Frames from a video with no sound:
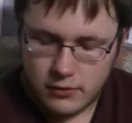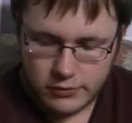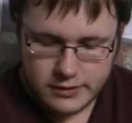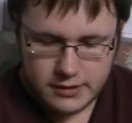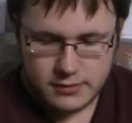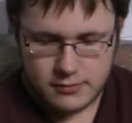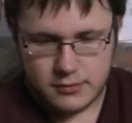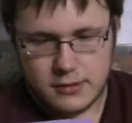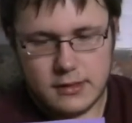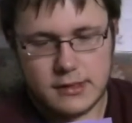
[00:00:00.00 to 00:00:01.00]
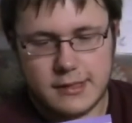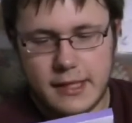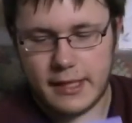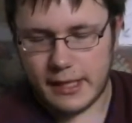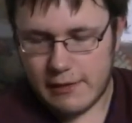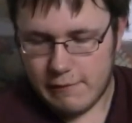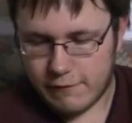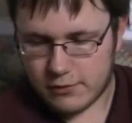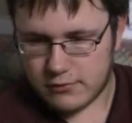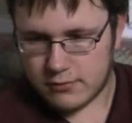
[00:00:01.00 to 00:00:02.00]
Heute ist der
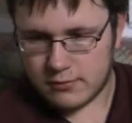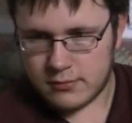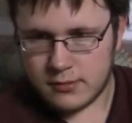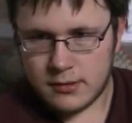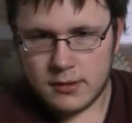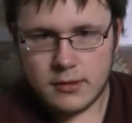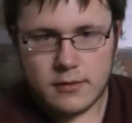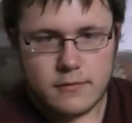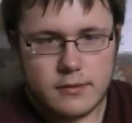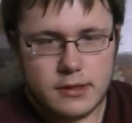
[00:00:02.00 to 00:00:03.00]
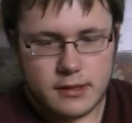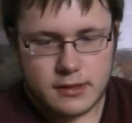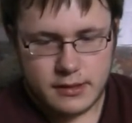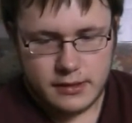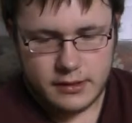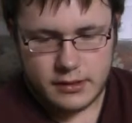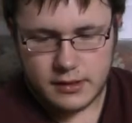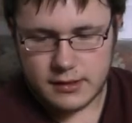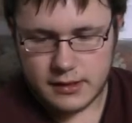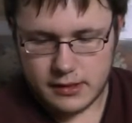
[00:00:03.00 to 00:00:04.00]
11. Wenn ich das richtig
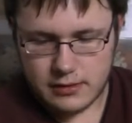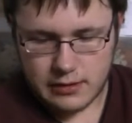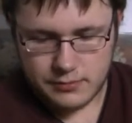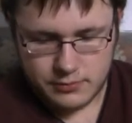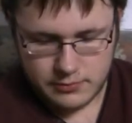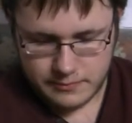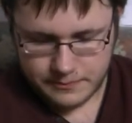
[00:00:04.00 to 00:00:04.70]
gesehen habe.